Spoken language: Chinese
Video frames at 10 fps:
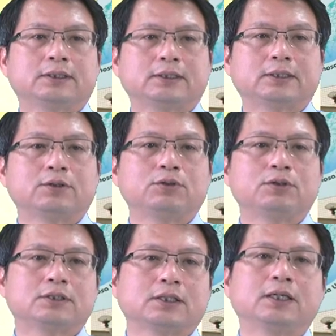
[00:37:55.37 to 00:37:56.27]
等于
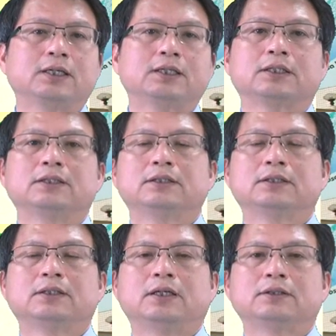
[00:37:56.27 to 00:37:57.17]
十二的
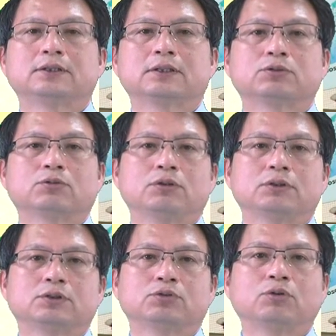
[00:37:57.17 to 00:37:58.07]
啊，这个所有
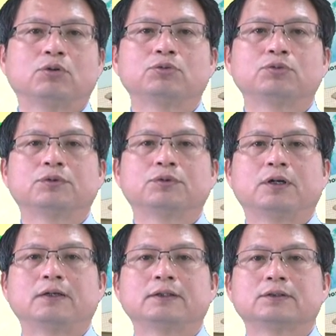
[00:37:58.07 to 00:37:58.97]
的错误
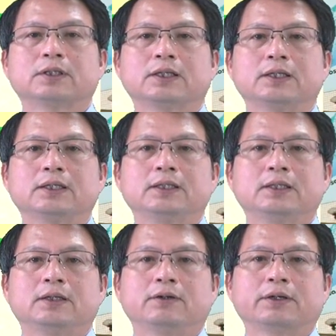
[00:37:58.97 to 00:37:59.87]

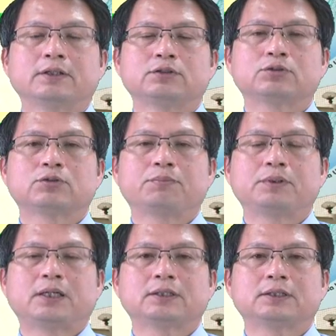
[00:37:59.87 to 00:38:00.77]
啊，OK，OK，说
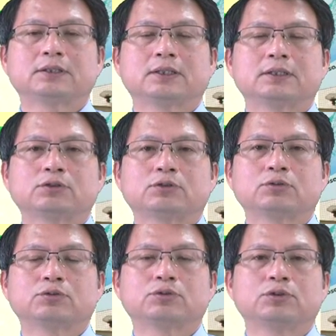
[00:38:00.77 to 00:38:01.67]
它的这个要
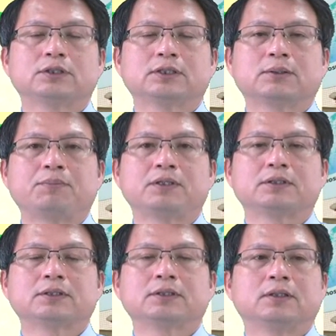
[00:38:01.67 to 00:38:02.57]
送出去的这个 bit
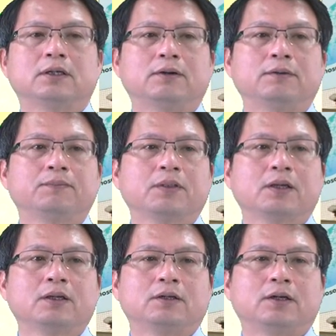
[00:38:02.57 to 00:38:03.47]
啊，
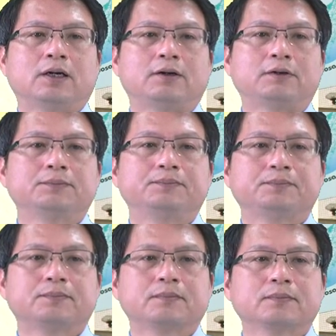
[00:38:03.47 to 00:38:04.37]
好，
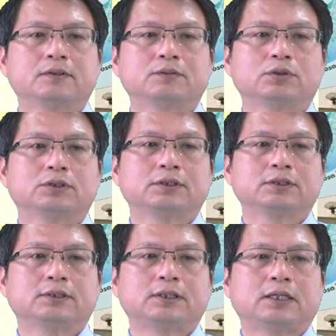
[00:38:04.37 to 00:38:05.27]
如果是
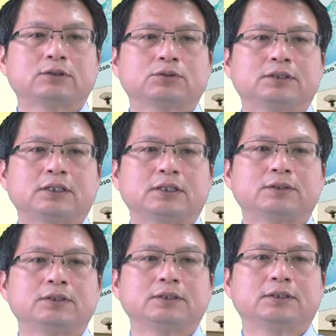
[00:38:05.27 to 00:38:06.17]
长度是小
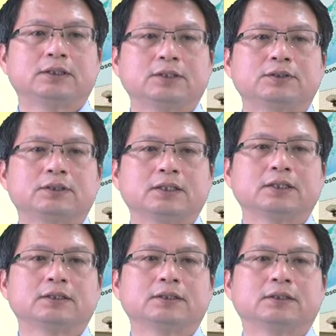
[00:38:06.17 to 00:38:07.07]
于等于十
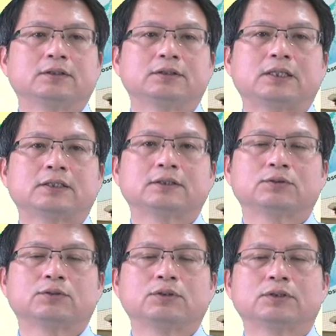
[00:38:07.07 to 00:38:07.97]
二啊上的
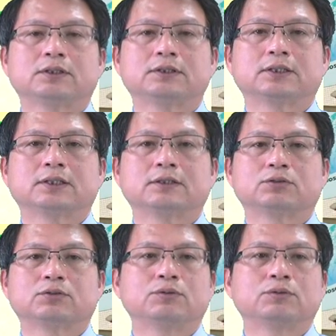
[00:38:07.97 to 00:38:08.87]
所有的这个
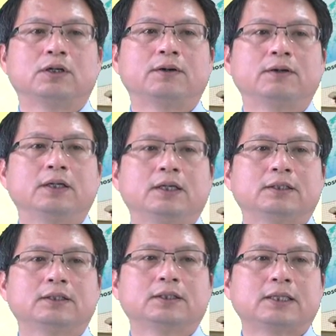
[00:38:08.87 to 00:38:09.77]
错误哈，
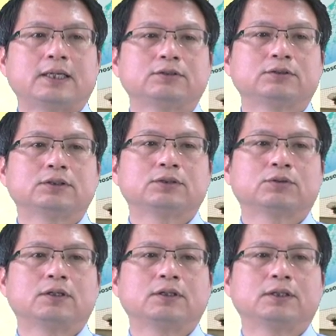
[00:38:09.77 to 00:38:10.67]
那再来就是
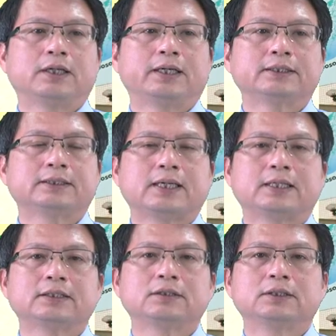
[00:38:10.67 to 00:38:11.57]
说啊，
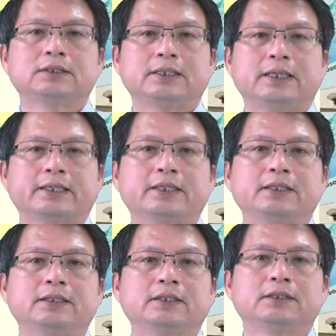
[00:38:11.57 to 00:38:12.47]
它也可
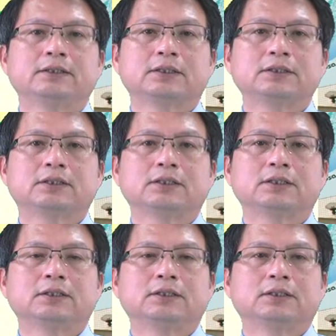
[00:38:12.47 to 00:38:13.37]
以侦测
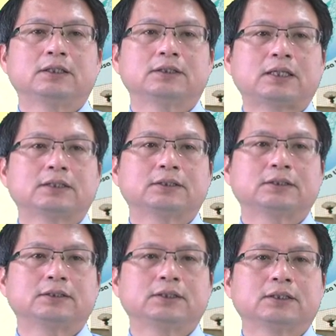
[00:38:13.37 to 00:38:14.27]
啊它的
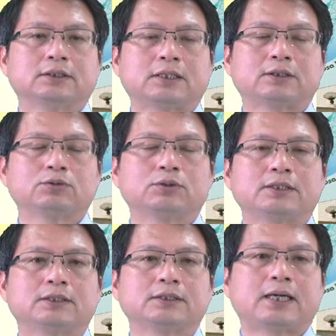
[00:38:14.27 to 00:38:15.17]
这个长度
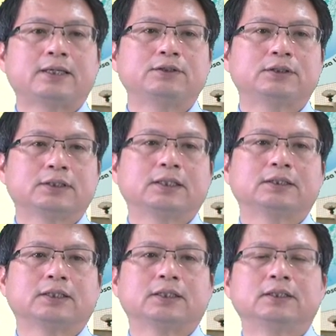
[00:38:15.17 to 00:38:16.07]
呢是大于十
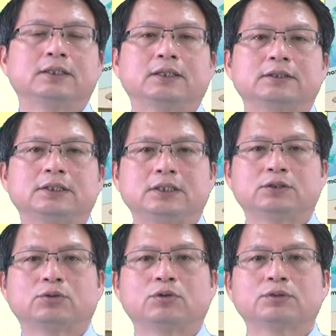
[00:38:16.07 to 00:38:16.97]
二的啊基底
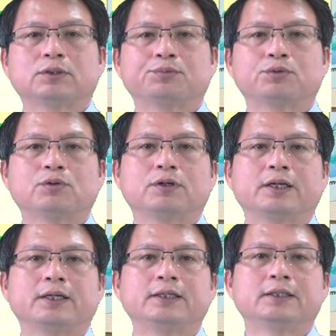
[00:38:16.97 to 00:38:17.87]
错误但不过
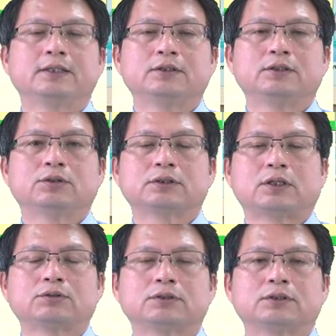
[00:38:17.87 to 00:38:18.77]
呢，呃，有
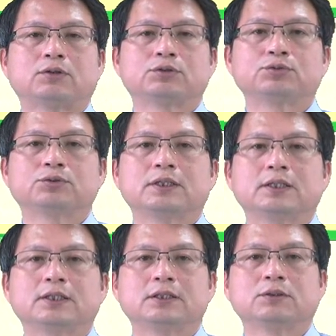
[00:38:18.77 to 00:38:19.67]
少少数的一
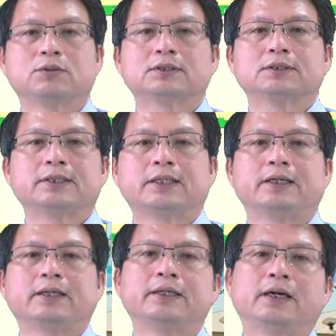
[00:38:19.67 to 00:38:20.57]
个情况之下
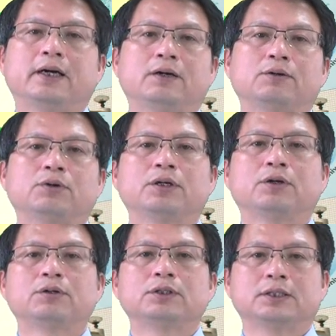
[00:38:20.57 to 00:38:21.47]
呢啊会
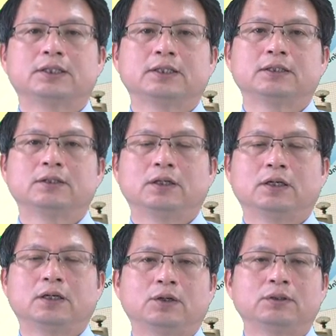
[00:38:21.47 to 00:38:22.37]
有一个
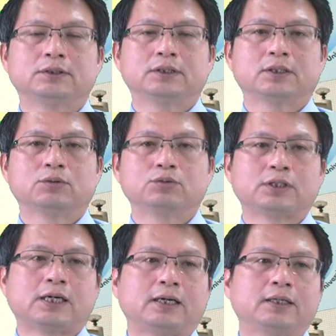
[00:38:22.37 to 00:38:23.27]
啊这个误
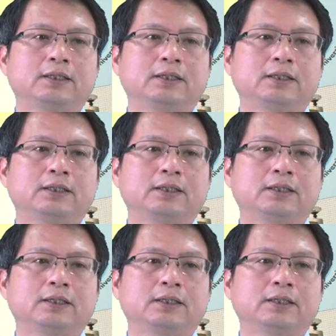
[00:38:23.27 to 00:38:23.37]
差。